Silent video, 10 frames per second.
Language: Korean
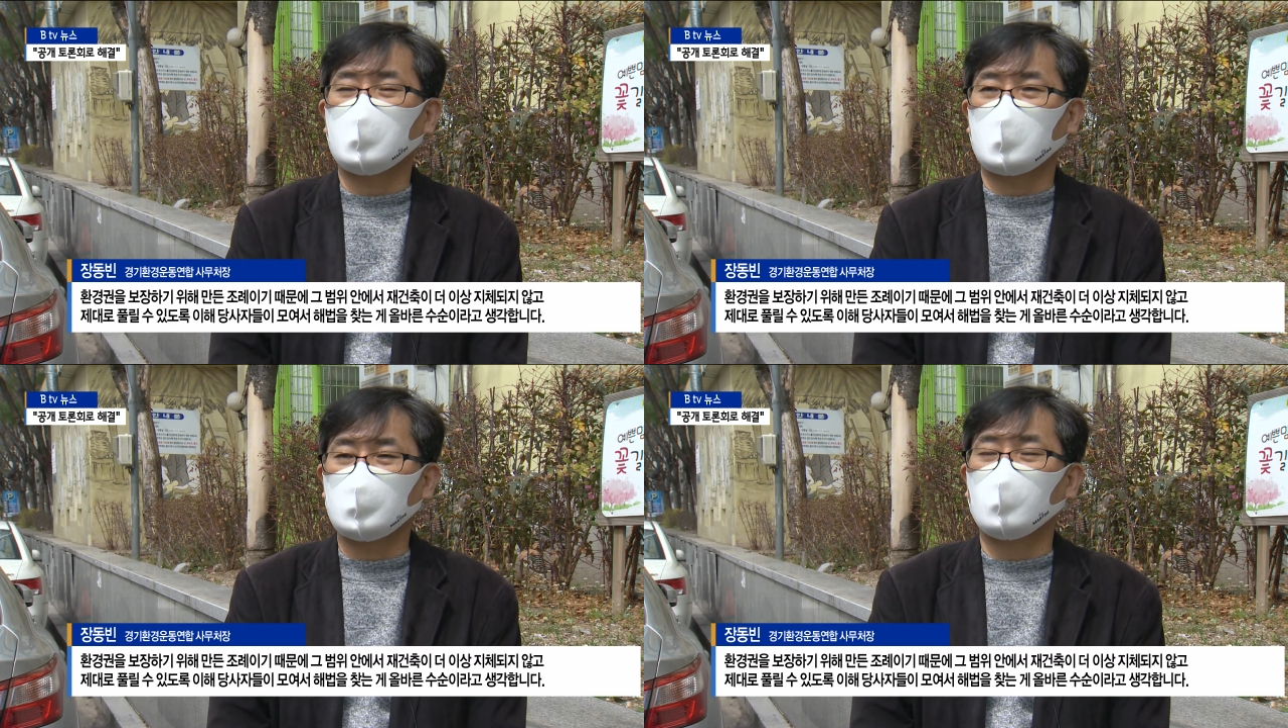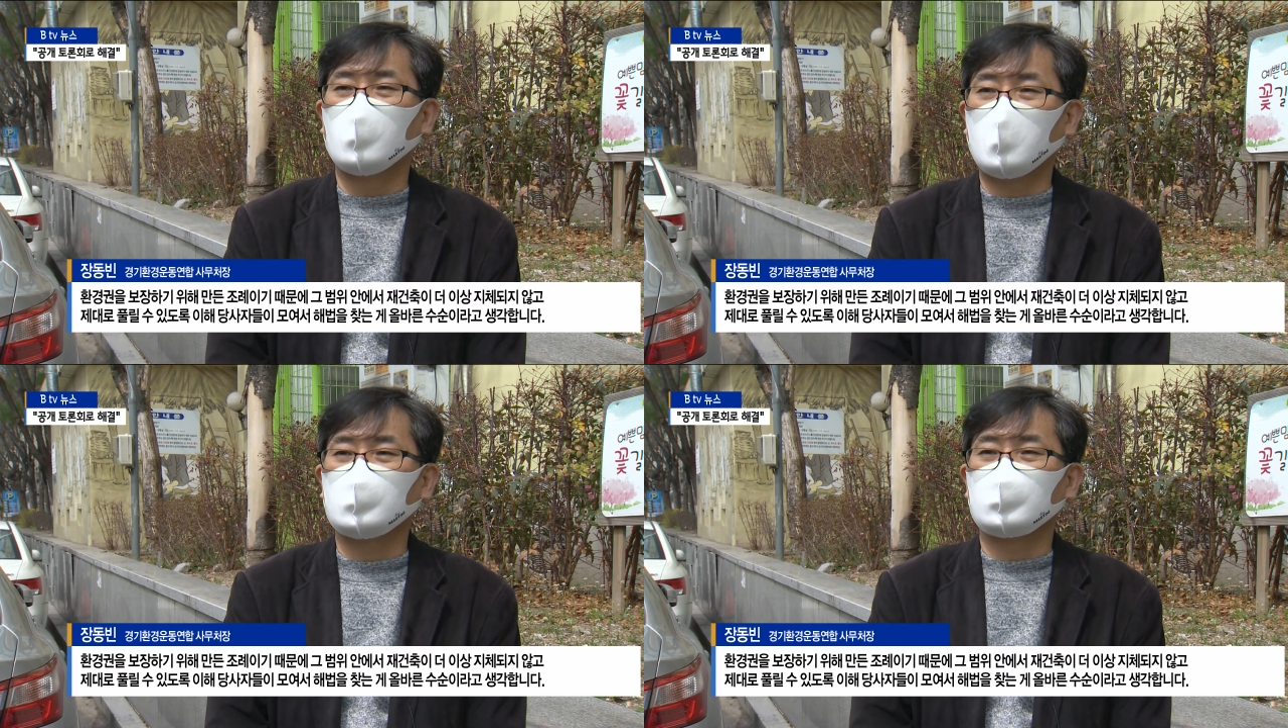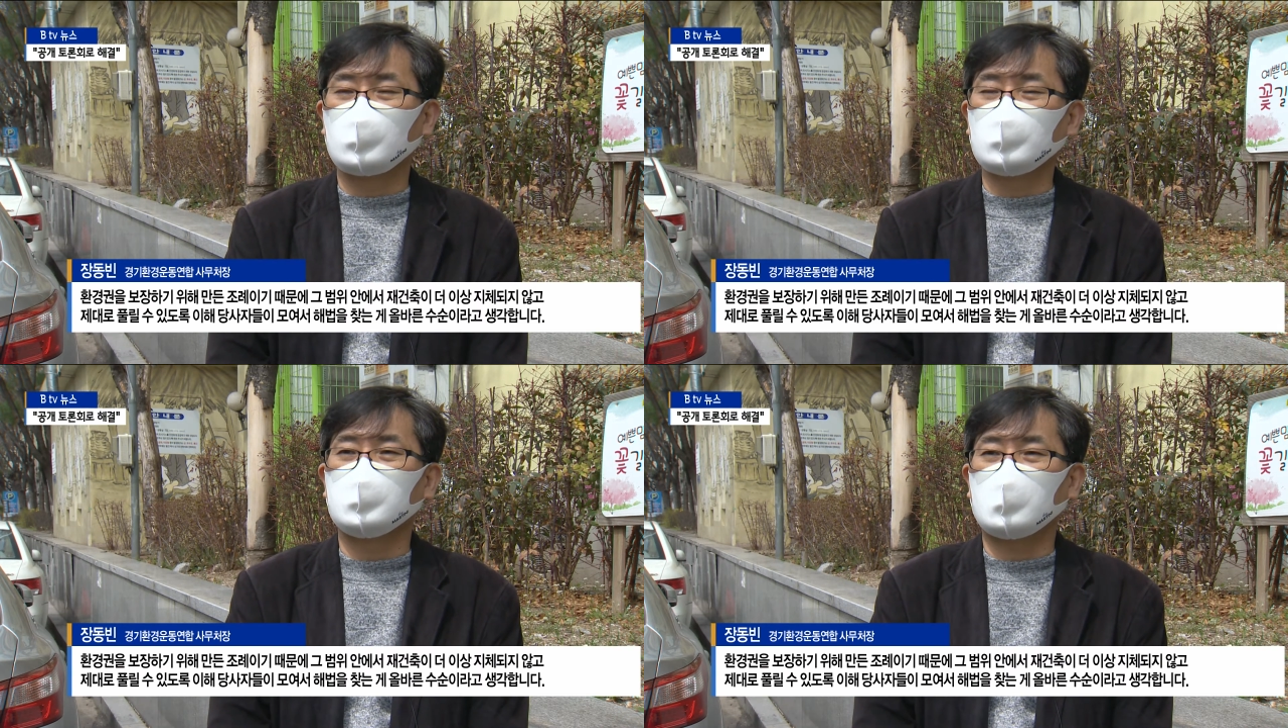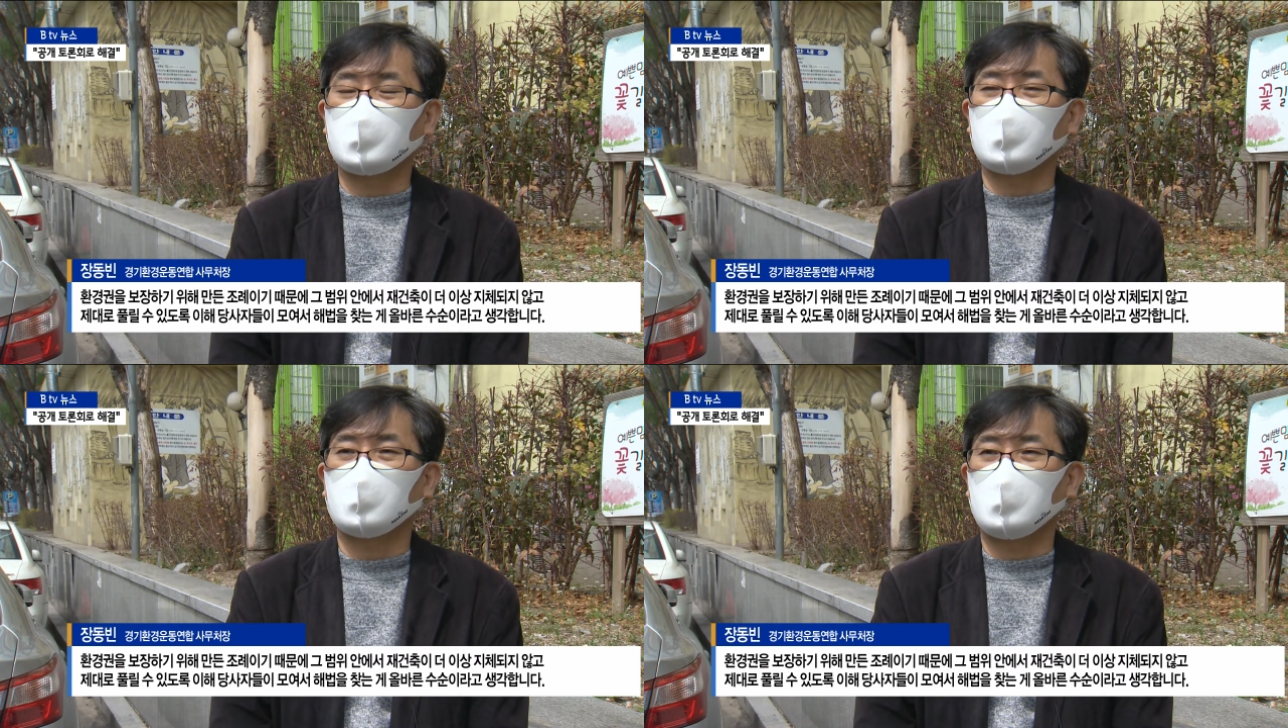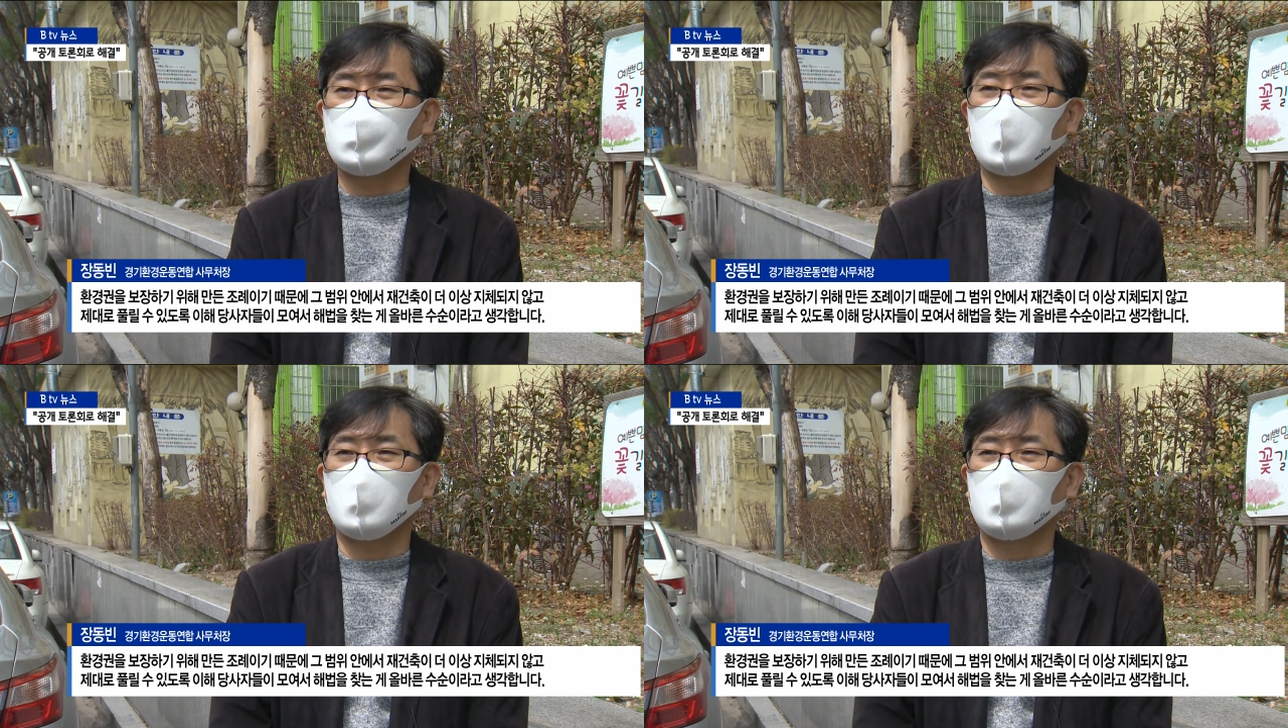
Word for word: 가장 올바른 수순이라고 생각을 합니다.